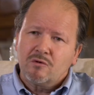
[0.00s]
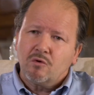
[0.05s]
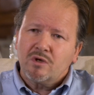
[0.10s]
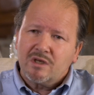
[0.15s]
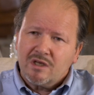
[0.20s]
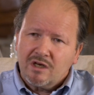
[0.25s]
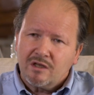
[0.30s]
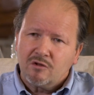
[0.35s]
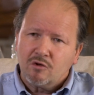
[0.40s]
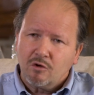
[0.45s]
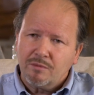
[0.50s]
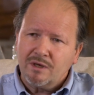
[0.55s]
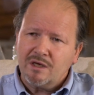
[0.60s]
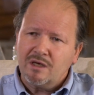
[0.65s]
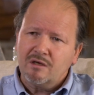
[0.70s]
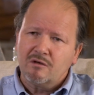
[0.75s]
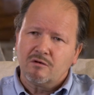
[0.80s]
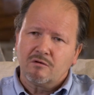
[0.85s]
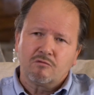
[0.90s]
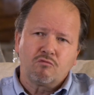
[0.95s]
donc il est nommé,
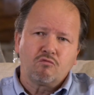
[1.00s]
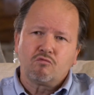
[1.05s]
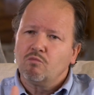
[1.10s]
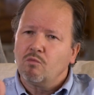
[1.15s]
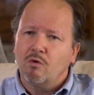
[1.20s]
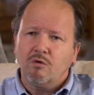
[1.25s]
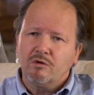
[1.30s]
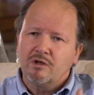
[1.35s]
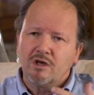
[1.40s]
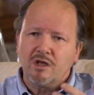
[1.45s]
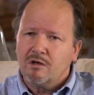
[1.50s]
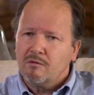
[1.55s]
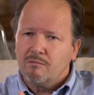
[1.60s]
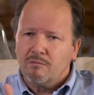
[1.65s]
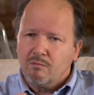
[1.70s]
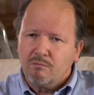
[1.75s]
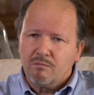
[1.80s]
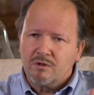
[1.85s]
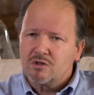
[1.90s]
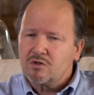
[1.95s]
euh, bon, il est
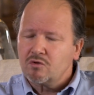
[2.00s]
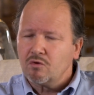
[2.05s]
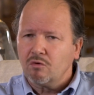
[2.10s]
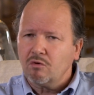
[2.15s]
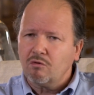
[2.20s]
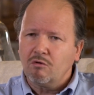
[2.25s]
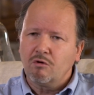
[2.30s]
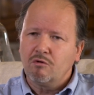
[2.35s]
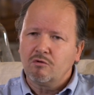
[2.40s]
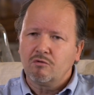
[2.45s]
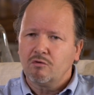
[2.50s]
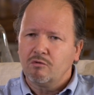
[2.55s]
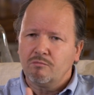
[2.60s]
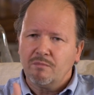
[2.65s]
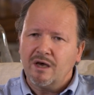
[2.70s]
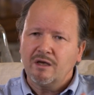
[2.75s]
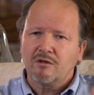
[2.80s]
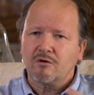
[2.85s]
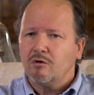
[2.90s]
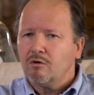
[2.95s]
mission de
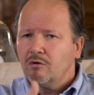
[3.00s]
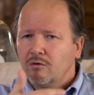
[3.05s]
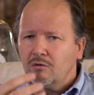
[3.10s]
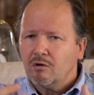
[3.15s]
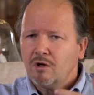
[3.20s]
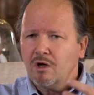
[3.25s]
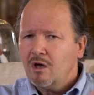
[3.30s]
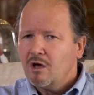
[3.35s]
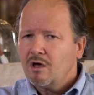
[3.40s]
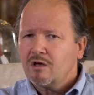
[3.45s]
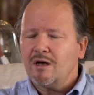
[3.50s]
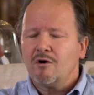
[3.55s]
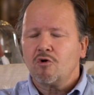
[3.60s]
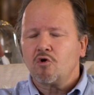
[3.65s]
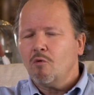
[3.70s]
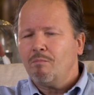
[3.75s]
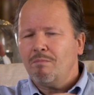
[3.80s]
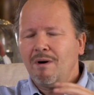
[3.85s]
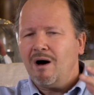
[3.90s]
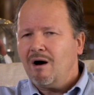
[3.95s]
maître
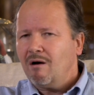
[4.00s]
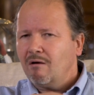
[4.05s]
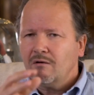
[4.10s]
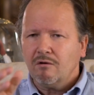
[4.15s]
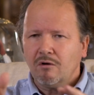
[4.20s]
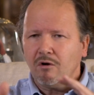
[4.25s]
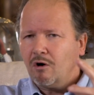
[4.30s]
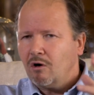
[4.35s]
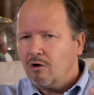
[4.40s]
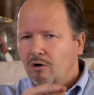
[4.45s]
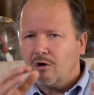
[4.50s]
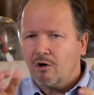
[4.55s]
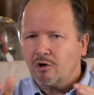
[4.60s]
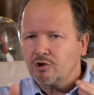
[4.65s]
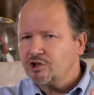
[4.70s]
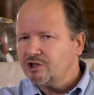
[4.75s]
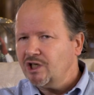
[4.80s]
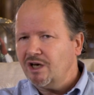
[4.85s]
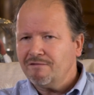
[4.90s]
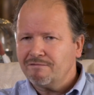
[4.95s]
quelque part en,
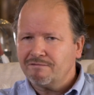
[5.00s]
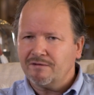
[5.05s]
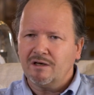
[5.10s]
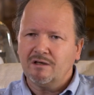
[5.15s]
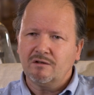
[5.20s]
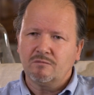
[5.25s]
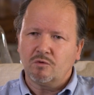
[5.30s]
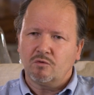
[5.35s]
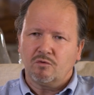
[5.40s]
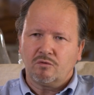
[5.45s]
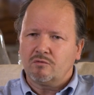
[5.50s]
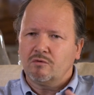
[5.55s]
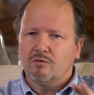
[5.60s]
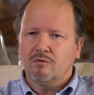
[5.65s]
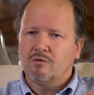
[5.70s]
chef. Hein. bon,